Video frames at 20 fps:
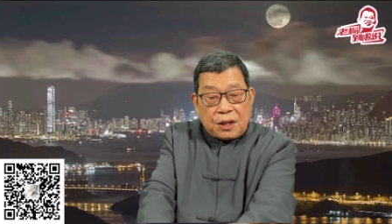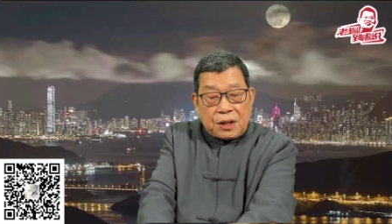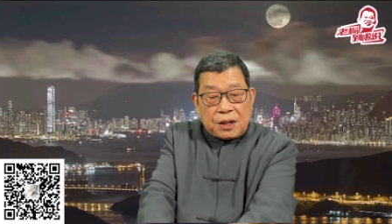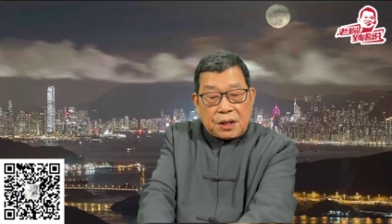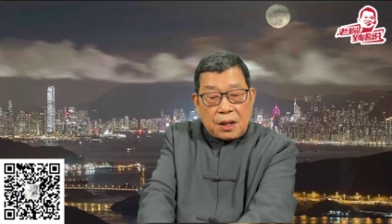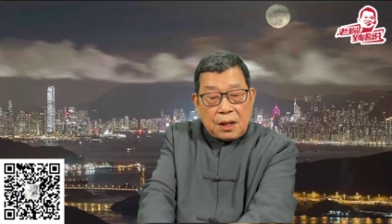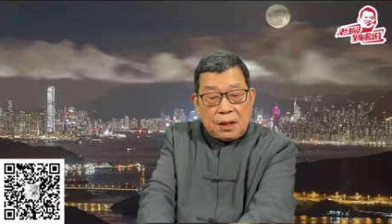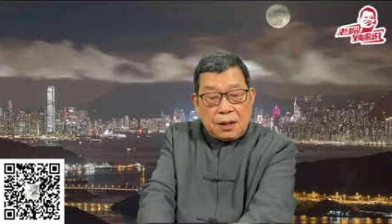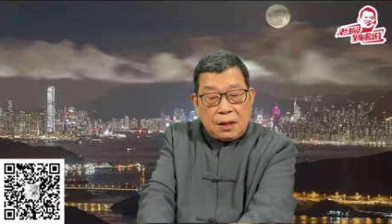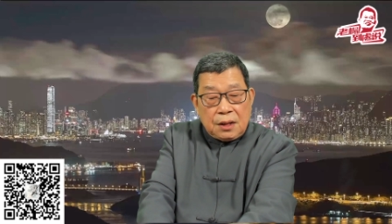
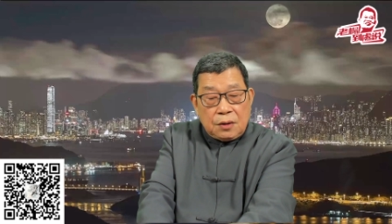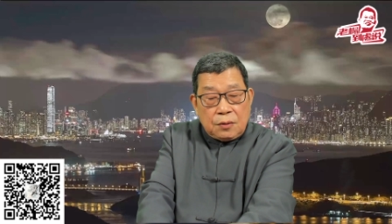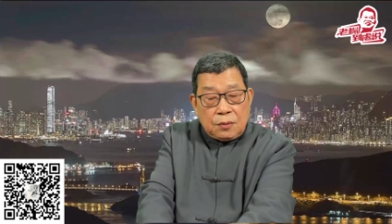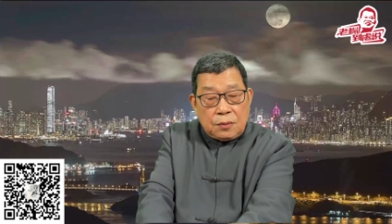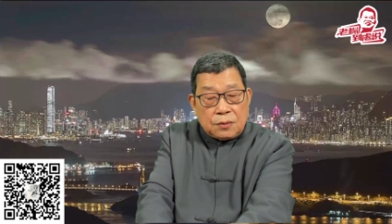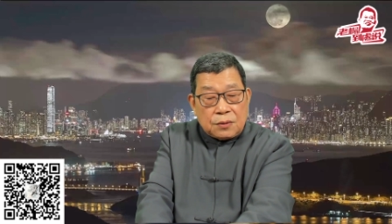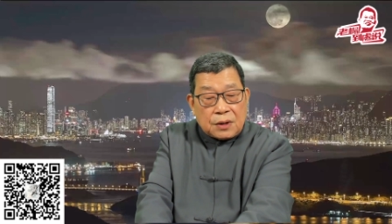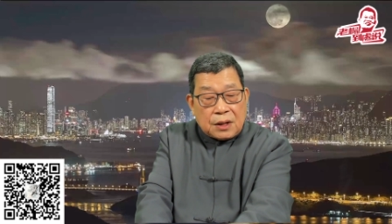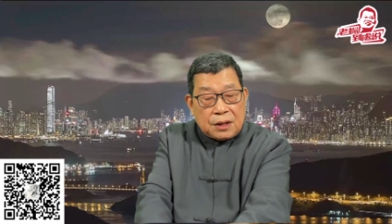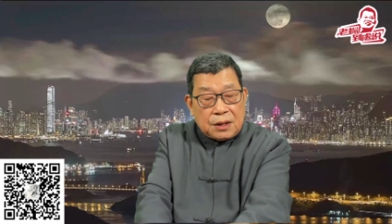生
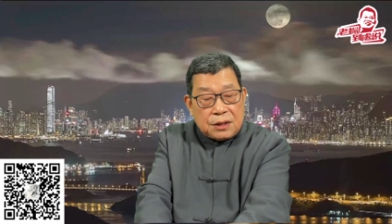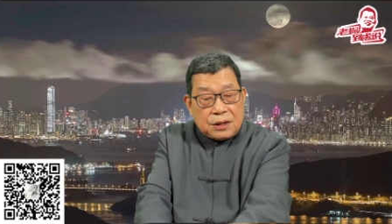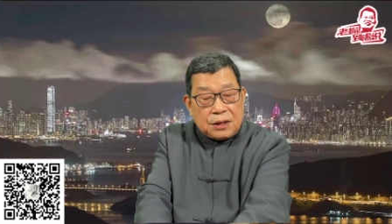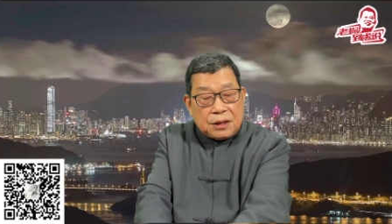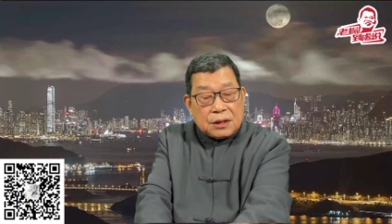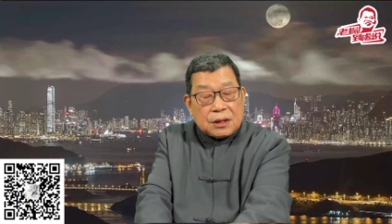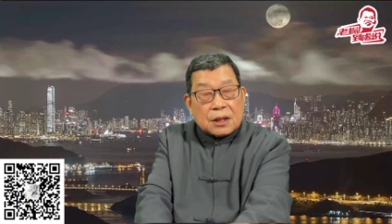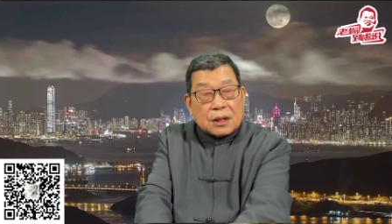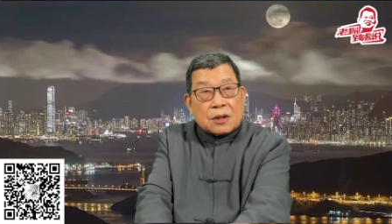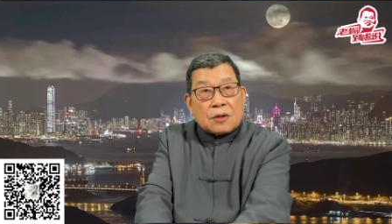物科
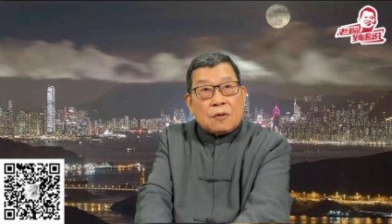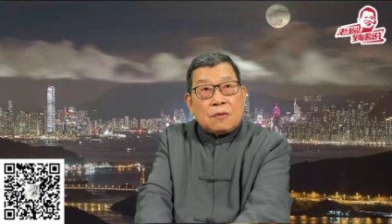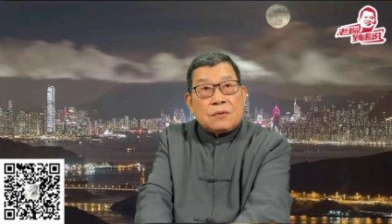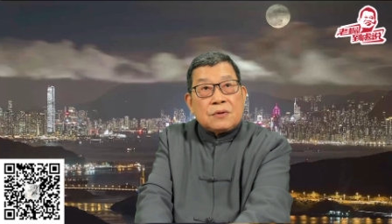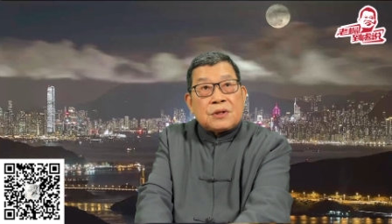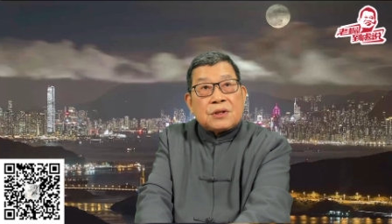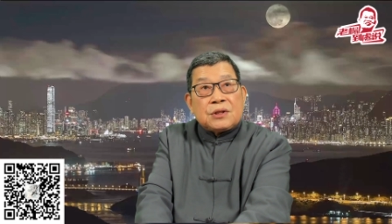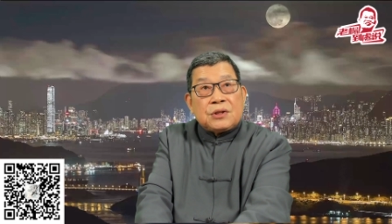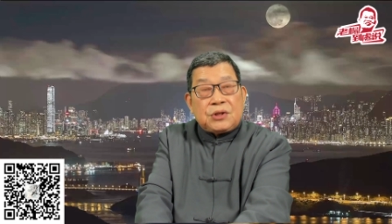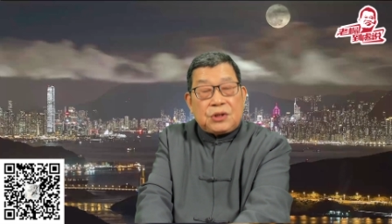技”的
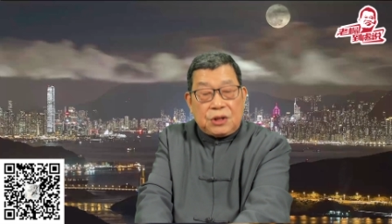公司